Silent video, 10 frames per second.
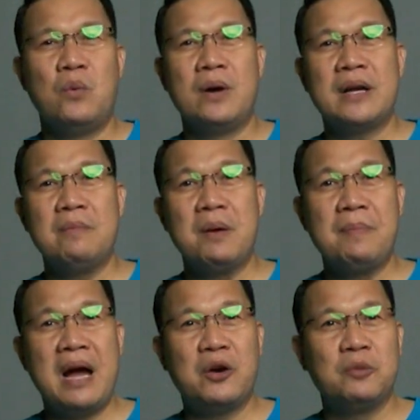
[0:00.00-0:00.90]
Huwag kang
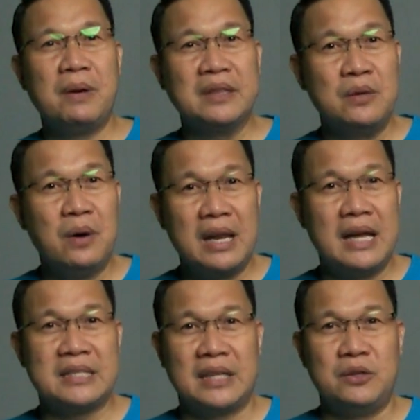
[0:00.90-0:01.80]
mapagod
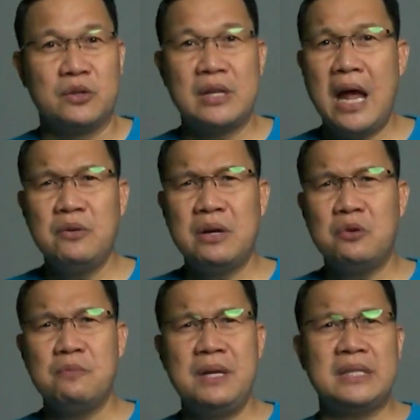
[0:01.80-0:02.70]
magtiwala sa Diyos, lalo na
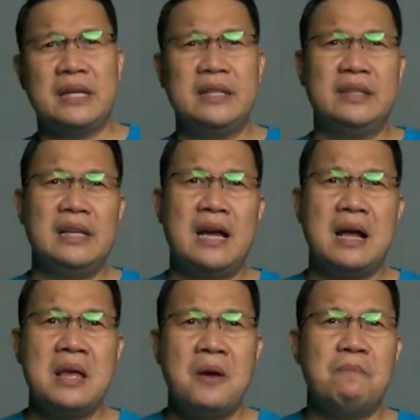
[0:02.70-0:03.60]
kung minsan ay
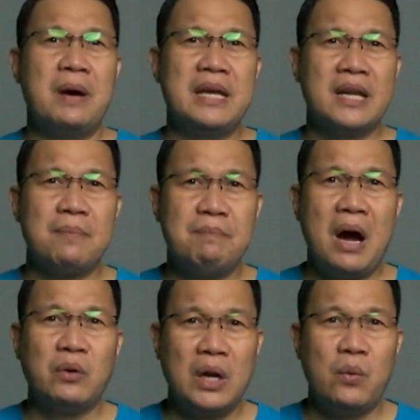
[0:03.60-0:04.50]
tila mahirap
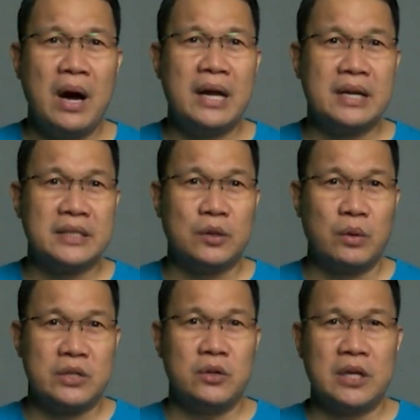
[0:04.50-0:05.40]
maunawaan ang
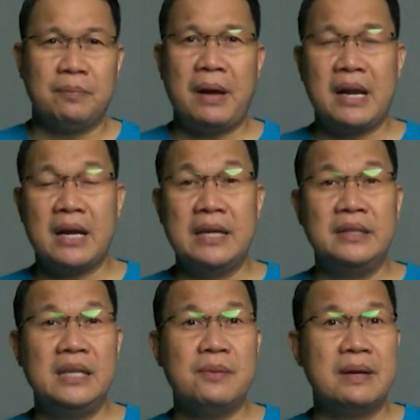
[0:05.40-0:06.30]
sitwasyon at parang
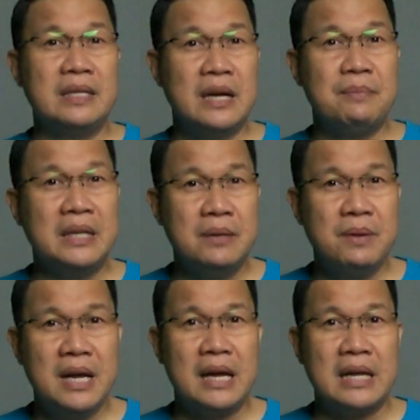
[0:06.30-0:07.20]
hindi naman niya
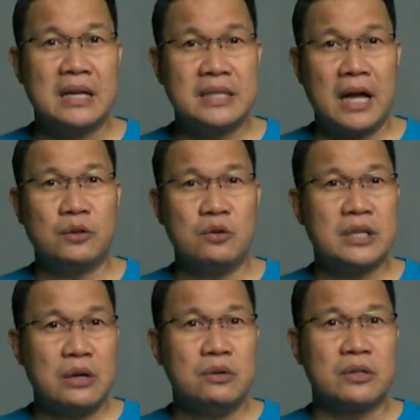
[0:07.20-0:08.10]
binibigay ang saktong
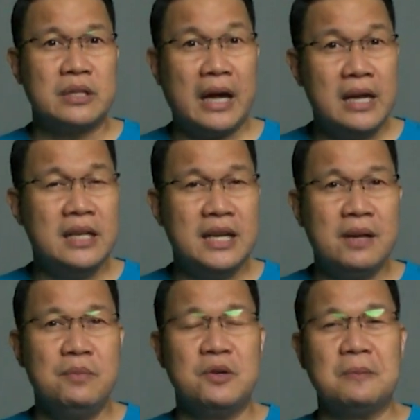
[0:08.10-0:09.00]
sagot sa
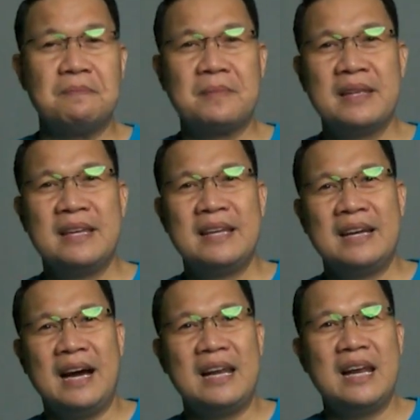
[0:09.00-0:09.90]
kahilingan mo.
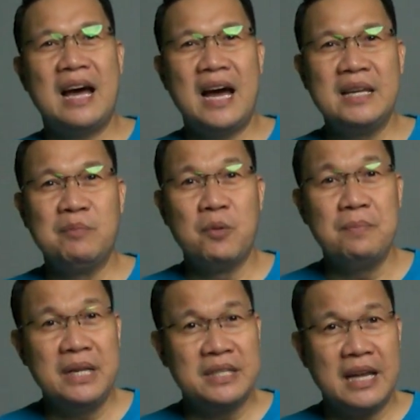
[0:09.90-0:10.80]
Alalahanin mong
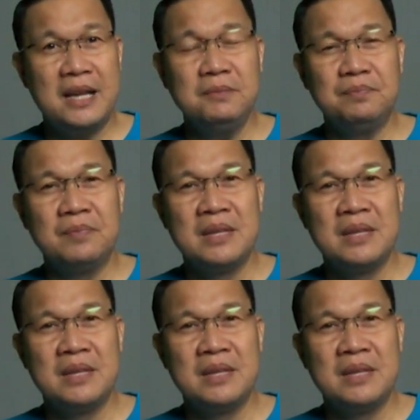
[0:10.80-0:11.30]
minsan,